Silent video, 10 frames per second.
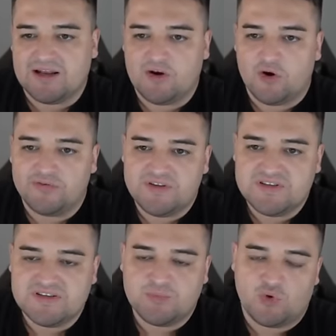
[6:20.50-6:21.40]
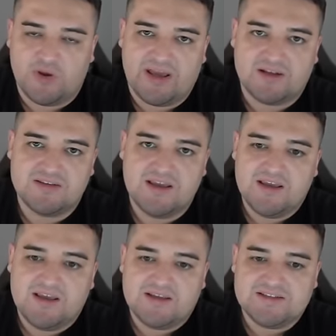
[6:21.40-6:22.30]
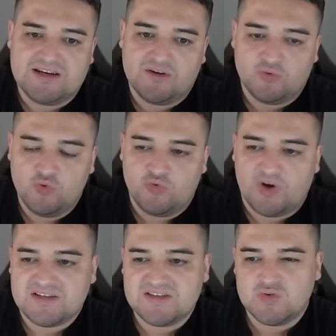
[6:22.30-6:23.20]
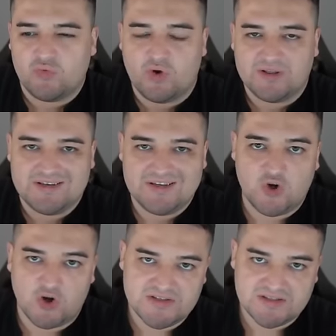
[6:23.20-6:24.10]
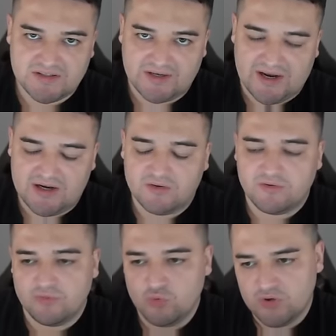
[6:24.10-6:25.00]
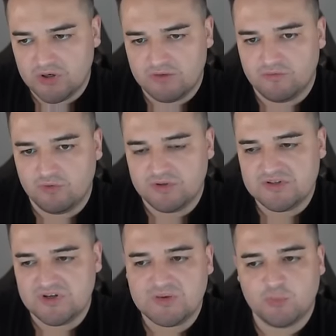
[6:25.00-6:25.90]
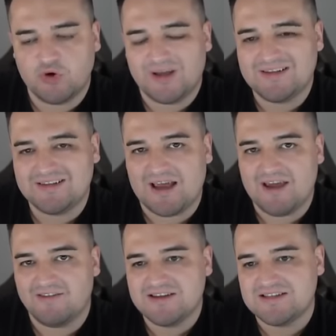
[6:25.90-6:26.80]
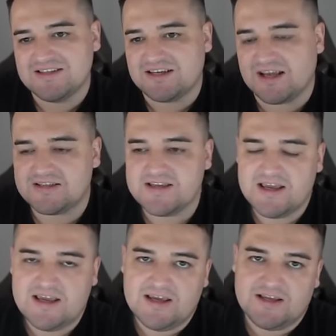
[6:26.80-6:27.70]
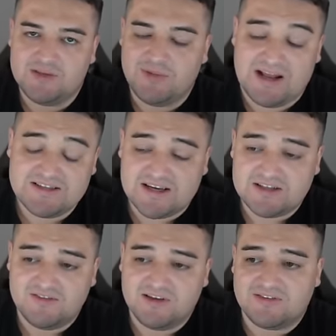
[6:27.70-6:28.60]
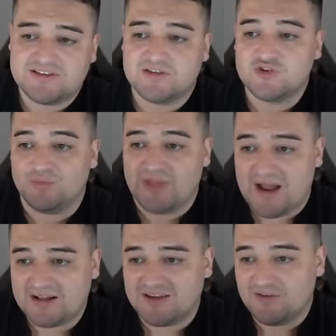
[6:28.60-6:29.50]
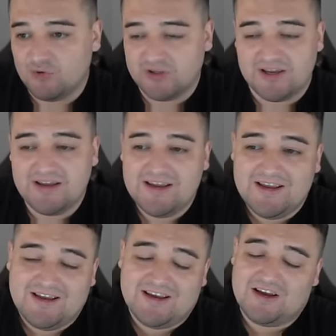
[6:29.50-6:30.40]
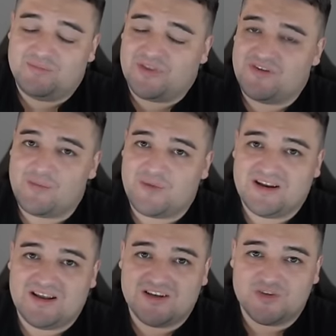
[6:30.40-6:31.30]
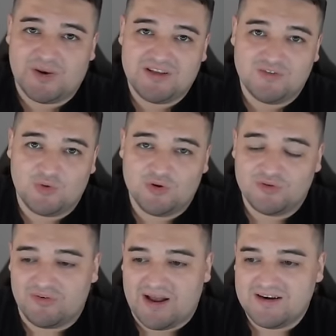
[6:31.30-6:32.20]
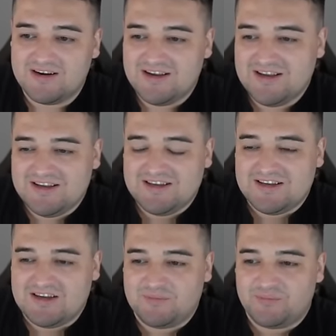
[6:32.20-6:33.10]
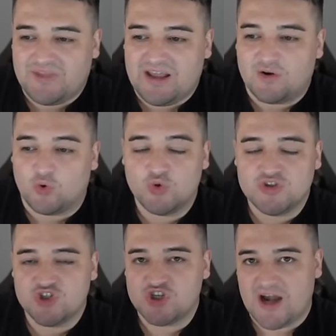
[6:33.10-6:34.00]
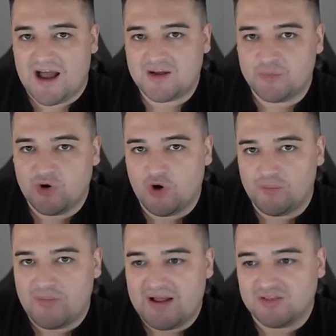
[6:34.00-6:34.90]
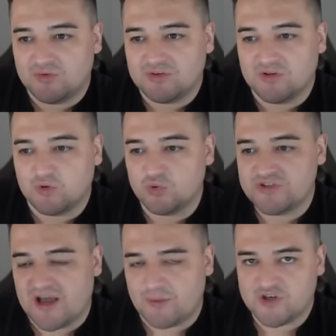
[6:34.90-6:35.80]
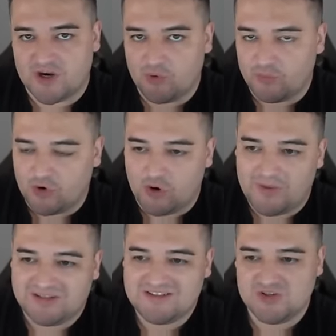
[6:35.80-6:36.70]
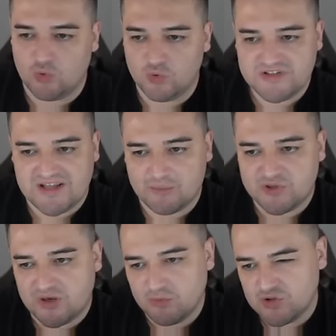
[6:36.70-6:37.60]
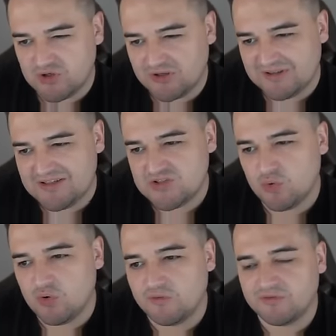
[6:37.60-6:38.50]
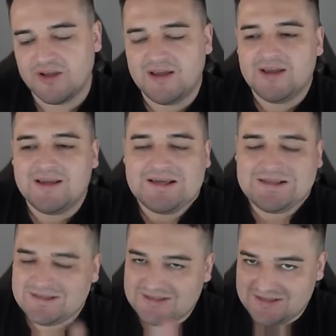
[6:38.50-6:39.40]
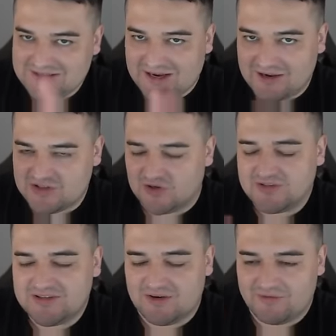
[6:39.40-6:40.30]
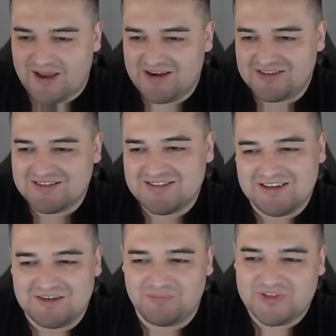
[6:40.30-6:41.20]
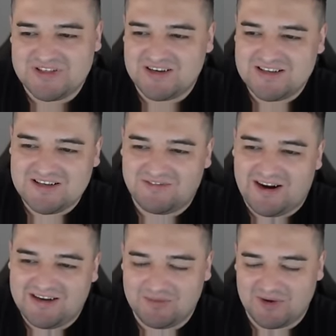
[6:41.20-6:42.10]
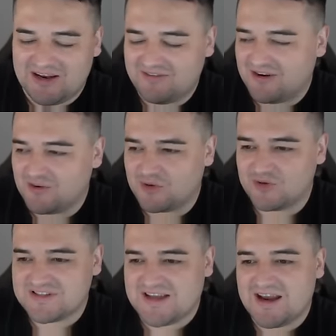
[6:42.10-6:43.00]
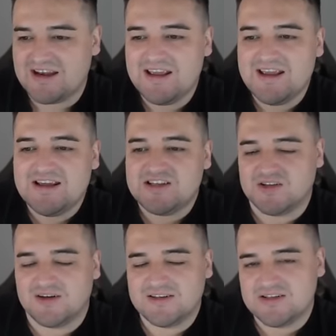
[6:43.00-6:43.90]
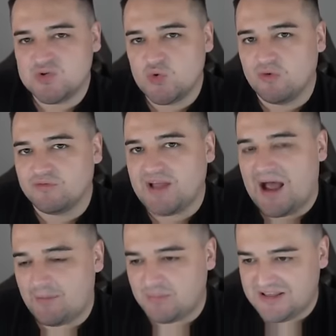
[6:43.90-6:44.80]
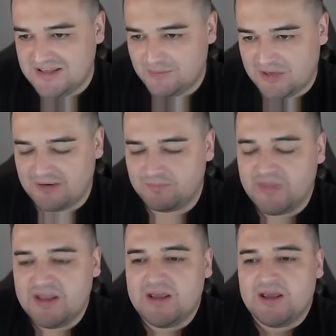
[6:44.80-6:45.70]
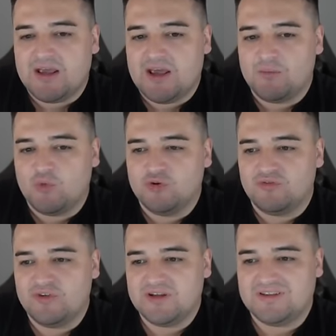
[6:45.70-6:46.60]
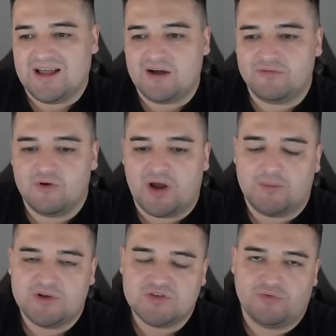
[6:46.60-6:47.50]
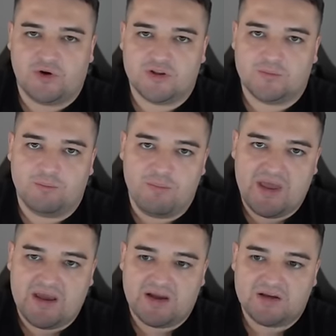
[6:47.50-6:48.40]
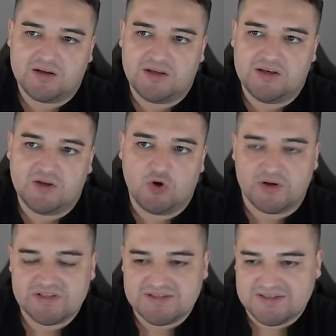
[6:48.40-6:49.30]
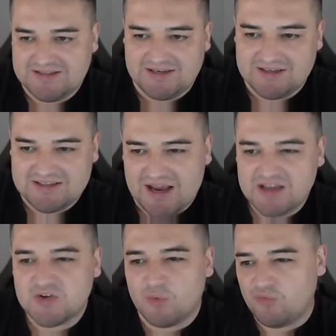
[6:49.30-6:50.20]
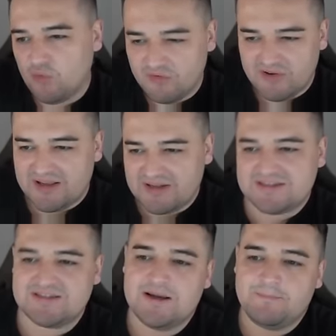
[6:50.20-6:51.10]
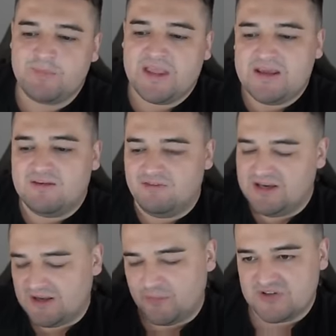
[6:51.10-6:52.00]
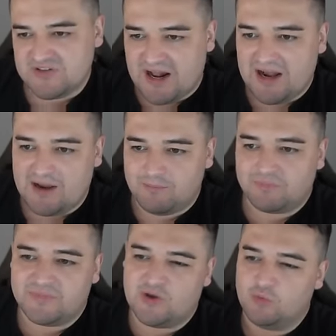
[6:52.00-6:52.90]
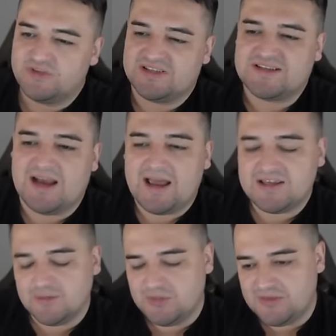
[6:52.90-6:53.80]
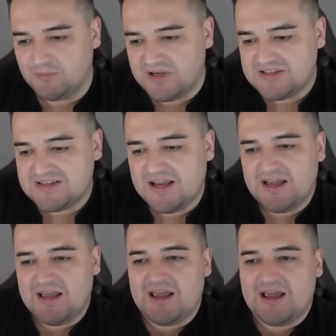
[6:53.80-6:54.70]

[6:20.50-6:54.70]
dann läuft dieses Projekt in seiner Frühphase sofort in die Kosten rein. Früher wurden solche Projekte teilweise direkt in die Bilanz aktiviert, was dann zum Nachteil wurde, ähm, wenn man dann entsprechend irgendwann ähm, ja, einen großen Schlag bekommen hat und eine große Abschreibung bekommen hat. Diese großen Abschreibungen sollten in Zukunft, ich sage sollte, auf einen ähm, Sondersachverhalt gehen wir gleich vielleicht nochmal kurz ein, sollten in Zukunft abnehmen ähm, und wir dafür aber sofort mehr in den Kosten sehen. Das heißt, obwohl wir jetzt weniger Personal haben, der Umsatz gleich geblieben ist,